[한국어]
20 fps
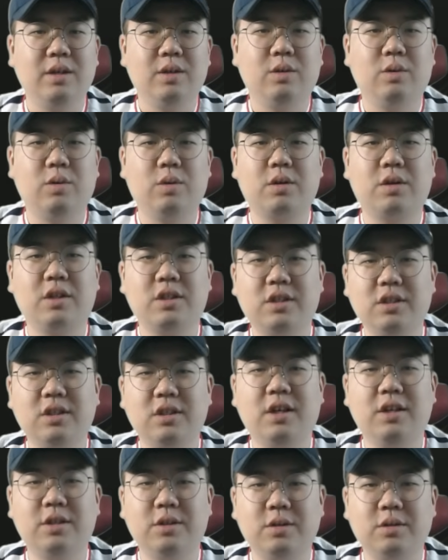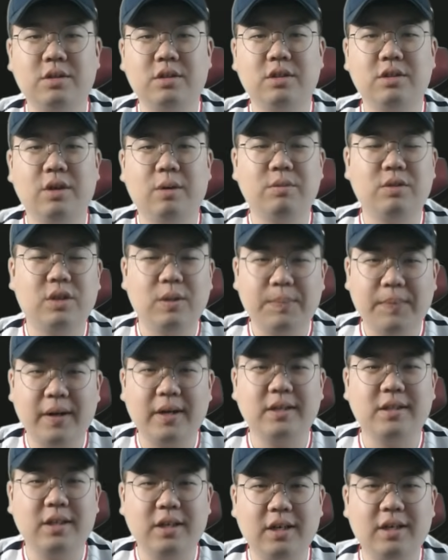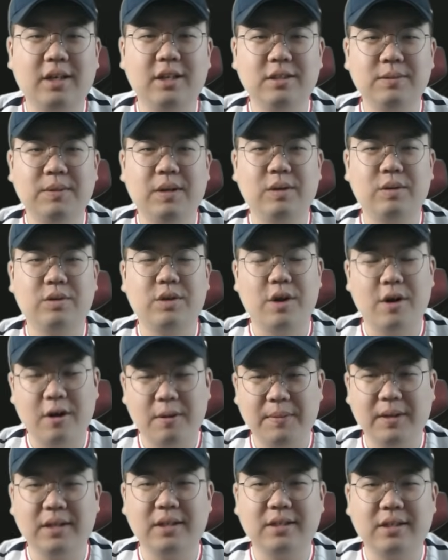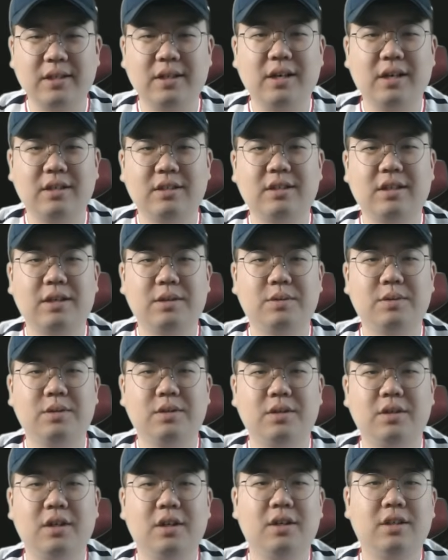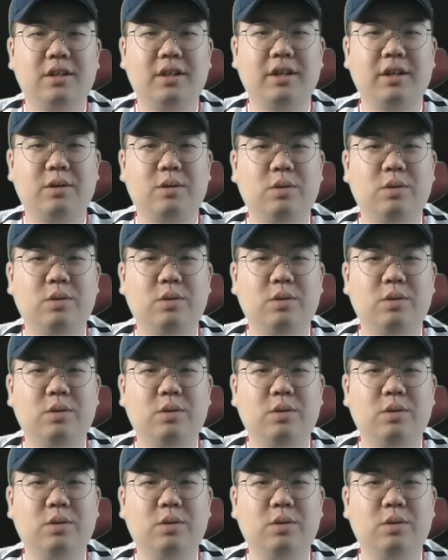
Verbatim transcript: 그렇게 시나리오를 너무 급하게 생각하지 말고 경험한다 생각을 하고 네,